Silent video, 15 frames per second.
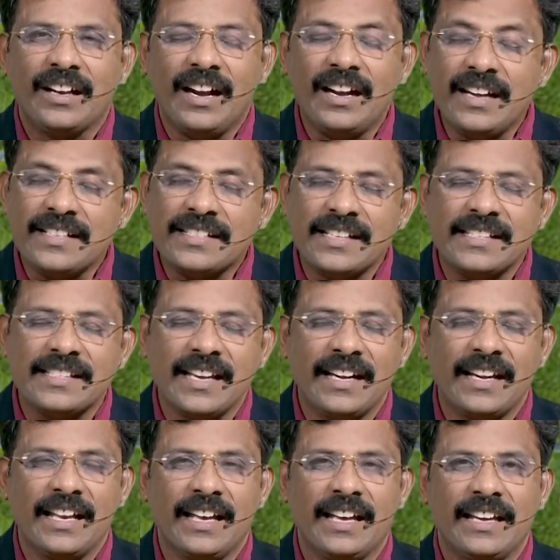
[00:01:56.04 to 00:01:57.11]
கண்டிஷன்ஸ்
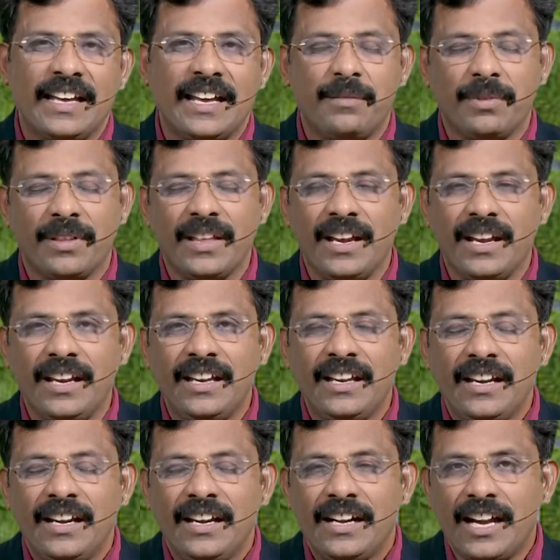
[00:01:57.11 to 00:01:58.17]
என்ன என்பதை
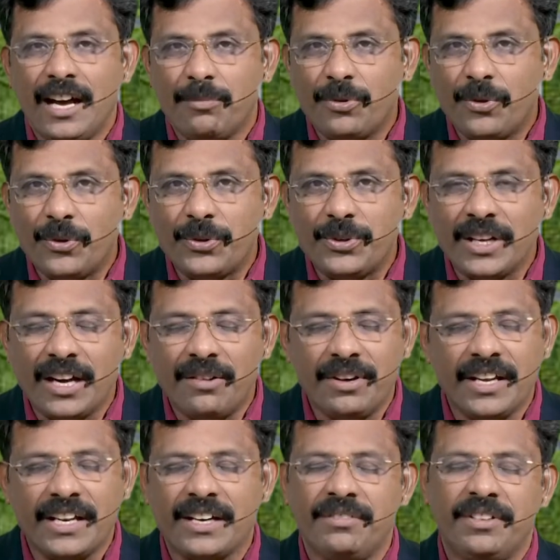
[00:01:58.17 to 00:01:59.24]
நாம் கூர்ந்து
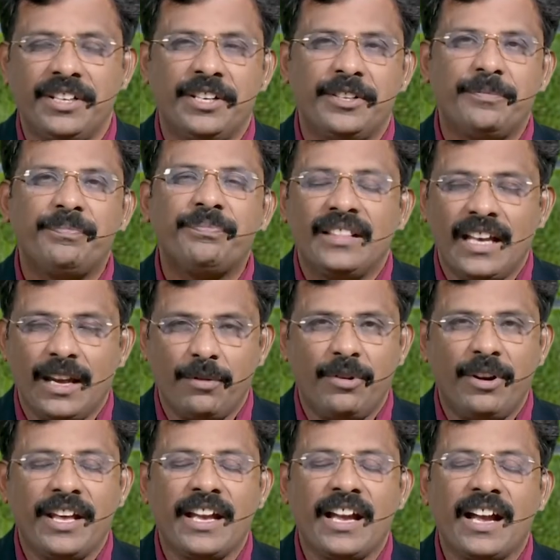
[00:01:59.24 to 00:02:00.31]
கவனிக்க வேண்டும்
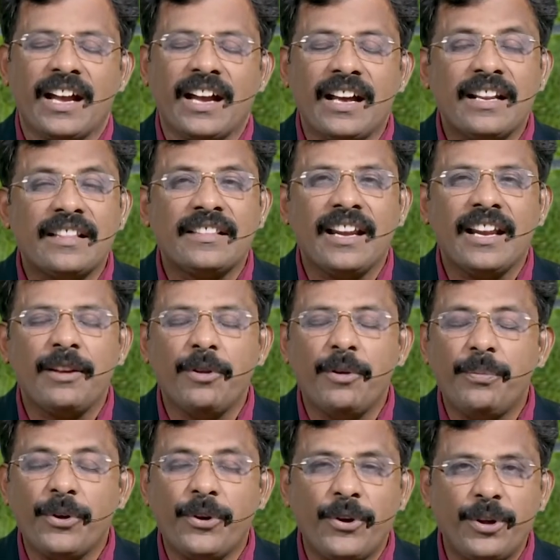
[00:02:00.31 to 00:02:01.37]
தேவனுடைய கரத்தில் நீ
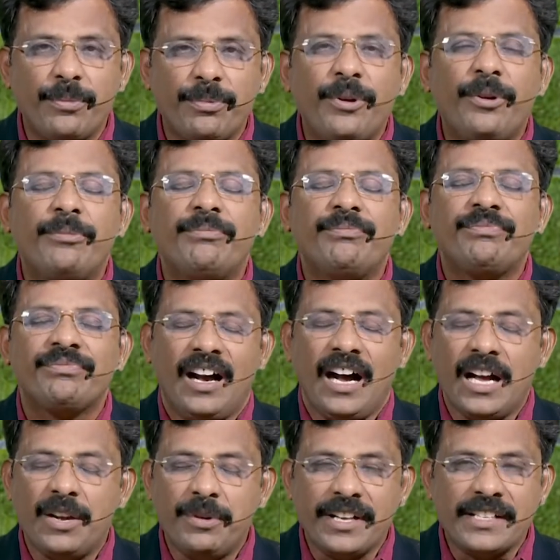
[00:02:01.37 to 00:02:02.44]
ஒப்பு கொடுப்போம்
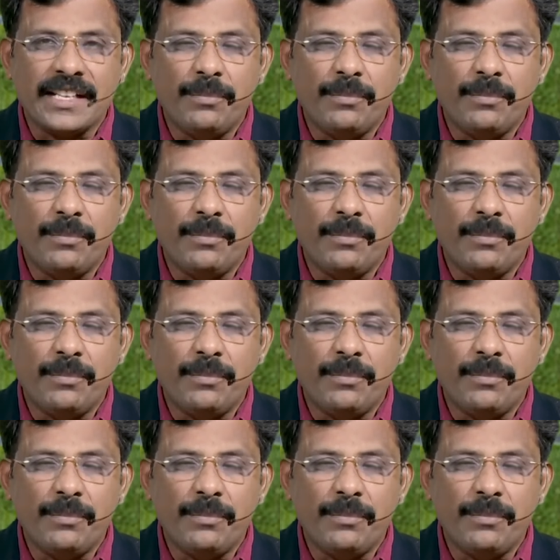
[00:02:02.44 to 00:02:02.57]
ஆணுடைய